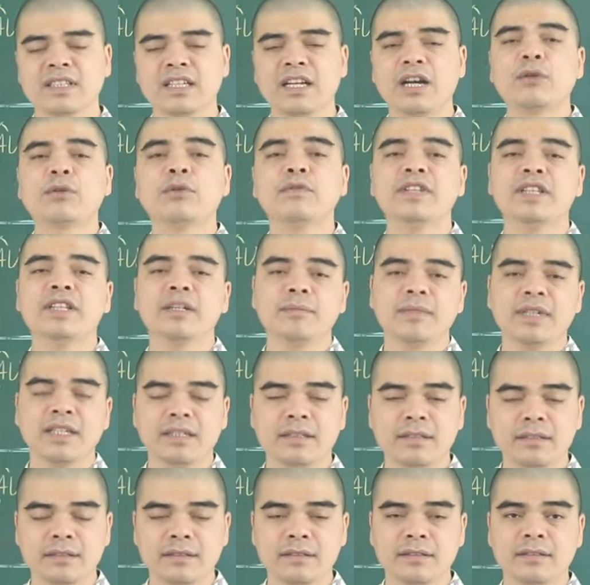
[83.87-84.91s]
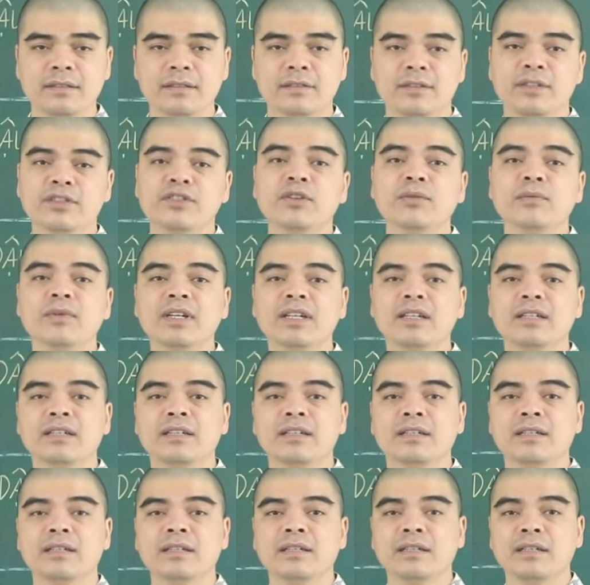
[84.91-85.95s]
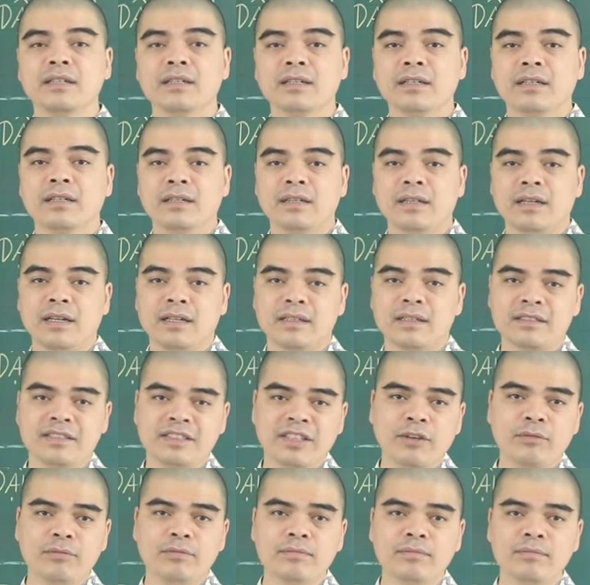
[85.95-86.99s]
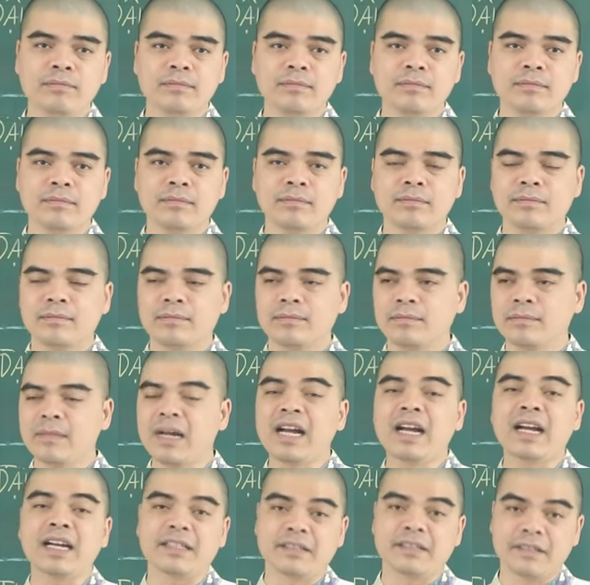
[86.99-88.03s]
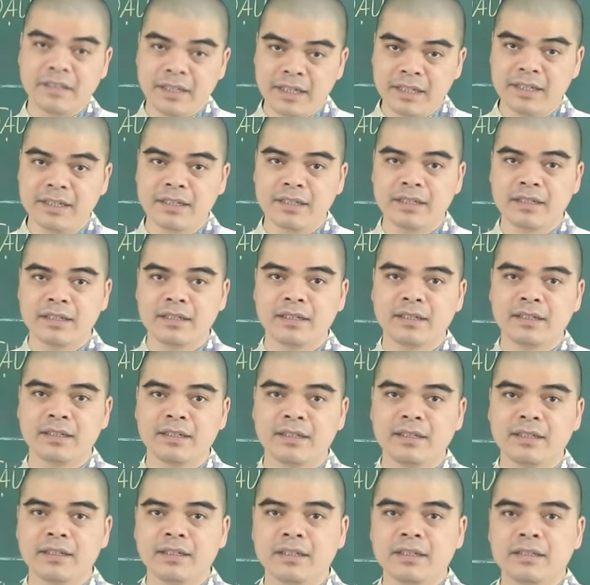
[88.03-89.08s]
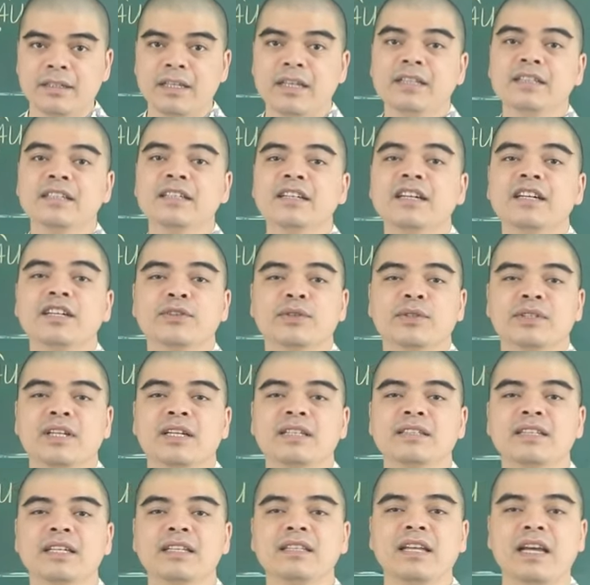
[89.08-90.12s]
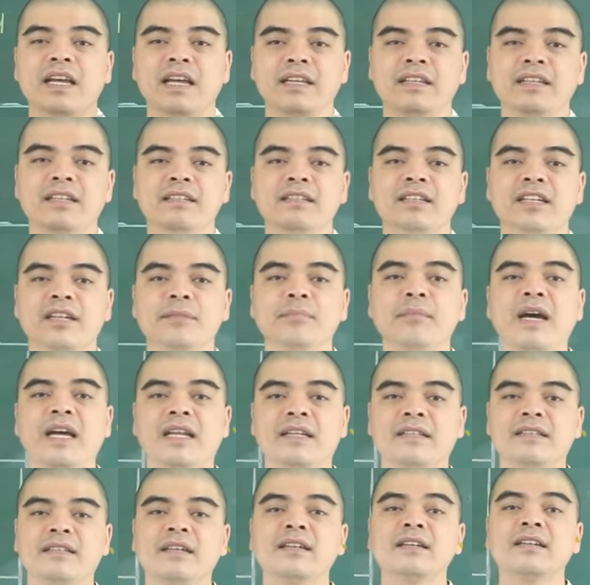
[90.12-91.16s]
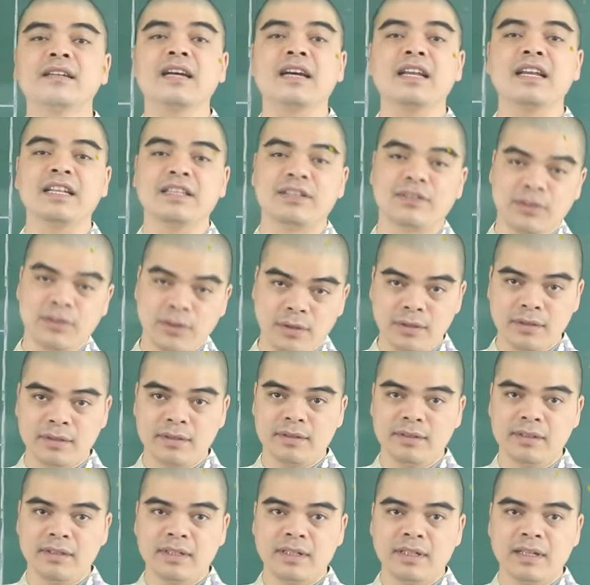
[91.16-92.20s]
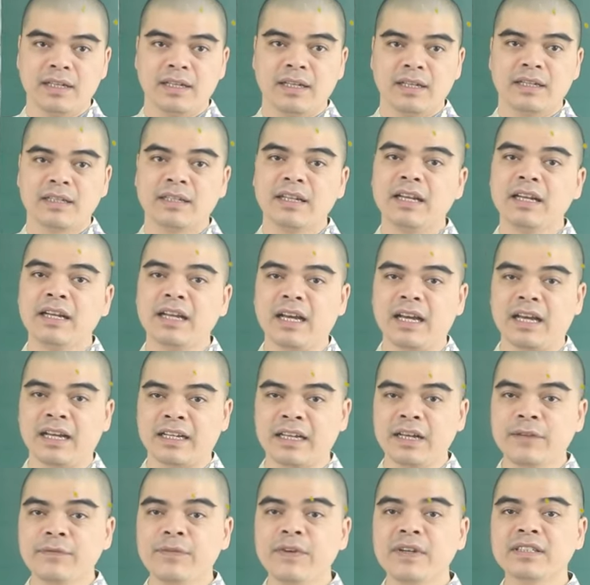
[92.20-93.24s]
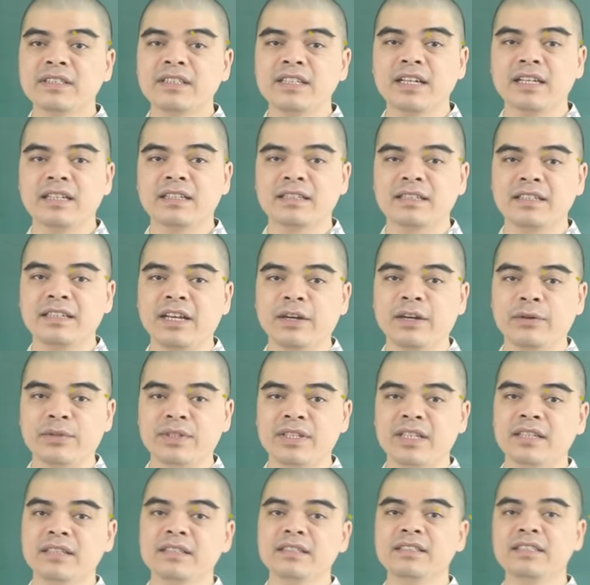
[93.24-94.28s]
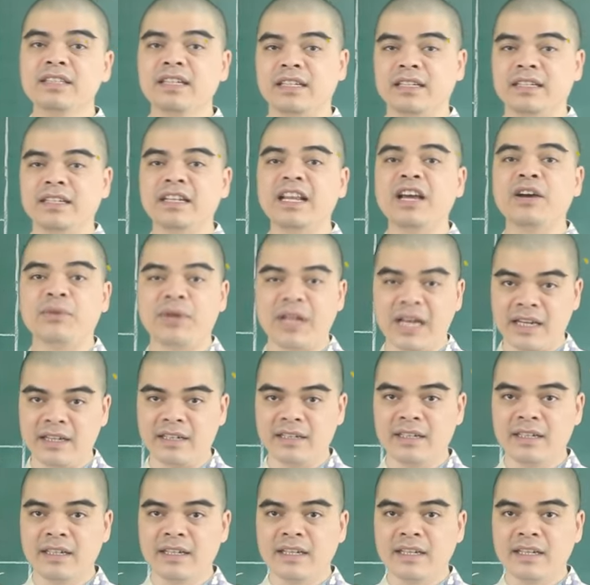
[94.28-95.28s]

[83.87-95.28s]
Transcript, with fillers: À, quý vị thân mến, nói chung ấy, à, trong ba ngày tới đây thì những người tuổi thân sẽ thể hiện được cái bản thân khá là tốt, nên là các phương diện thì đều tiến triển đều đặn.